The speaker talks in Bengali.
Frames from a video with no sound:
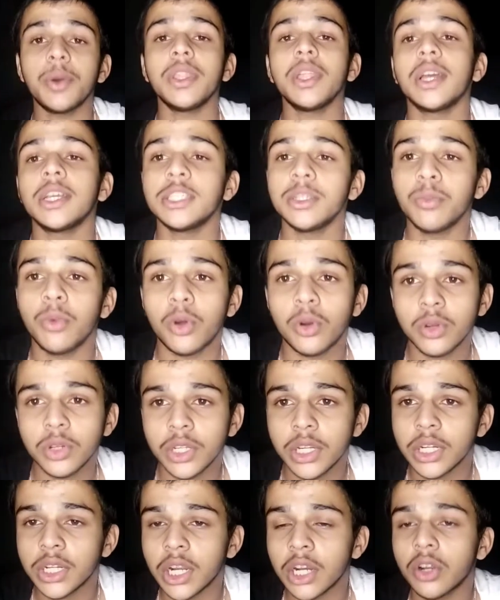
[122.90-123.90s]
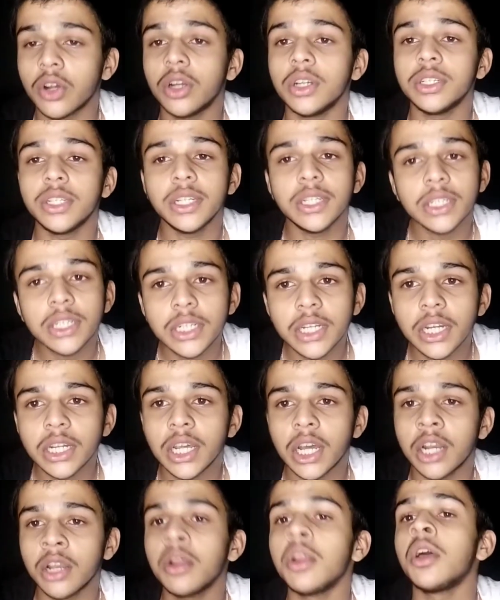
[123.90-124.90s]
আমাদের কাছে বড় ক্রিয়েটার কন্টেন্ট
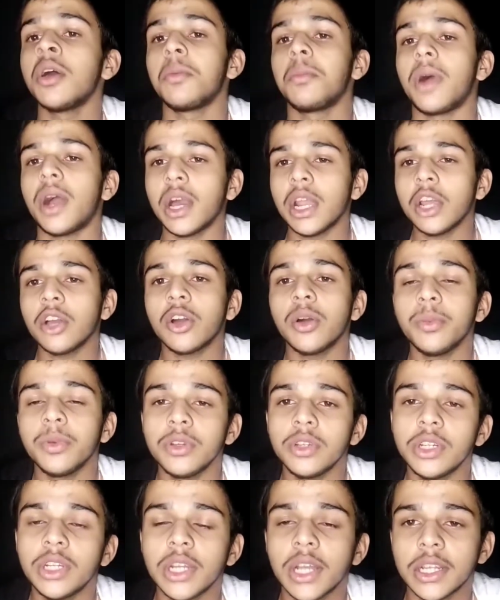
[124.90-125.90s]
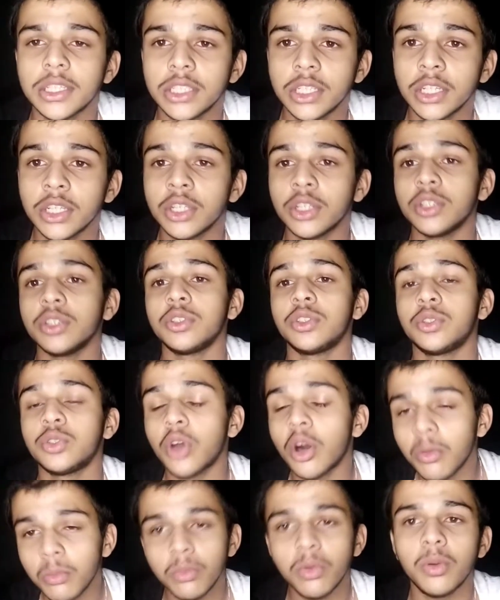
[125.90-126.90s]
ক্রিয়েটার বাংলা কমিউনিটির কাছে
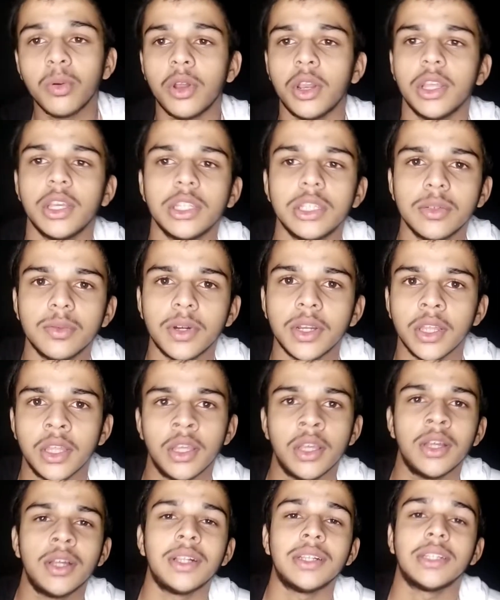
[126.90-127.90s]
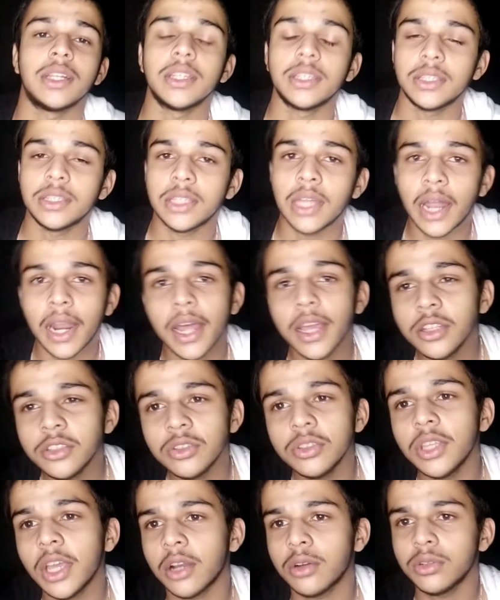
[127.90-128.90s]
স্তম্ভ বলা যেতে পারে তারাই
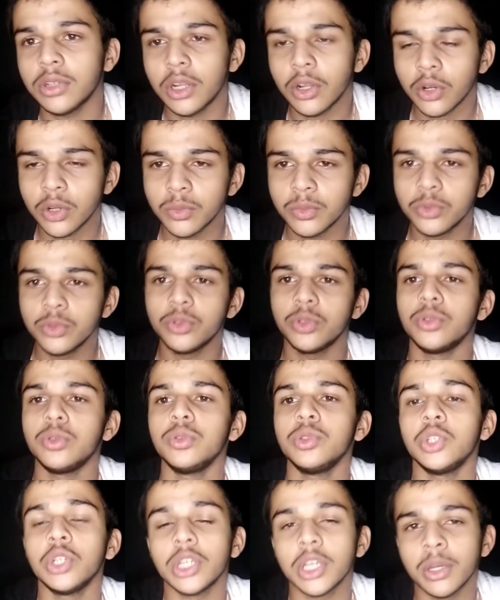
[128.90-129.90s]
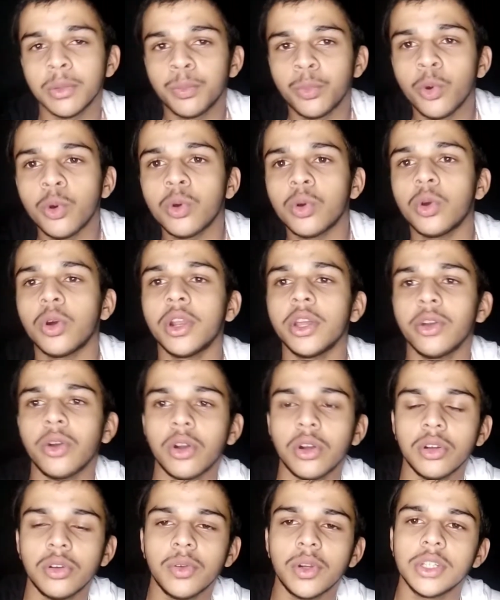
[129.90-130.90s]
যদি এখন এরকম দুজন দুজনকে পোক করে
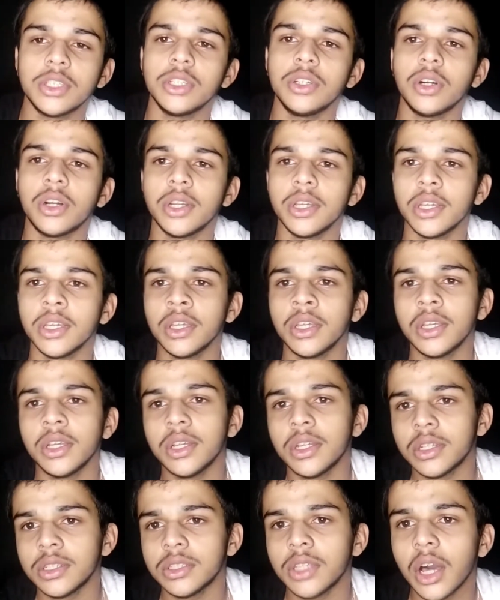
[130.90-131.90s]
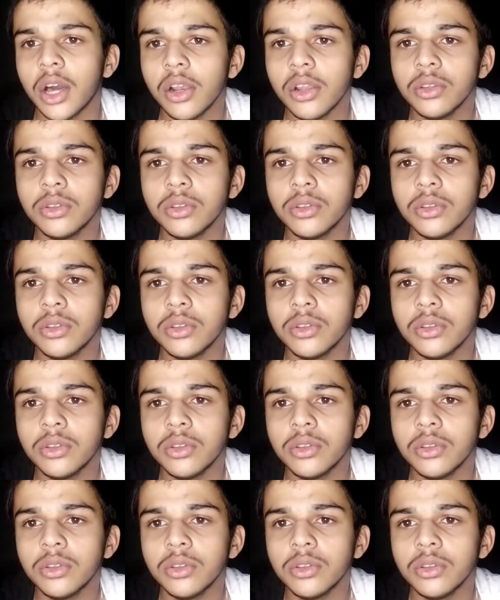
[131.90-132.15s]
কন্ট্রোভার্সি করে তাহলে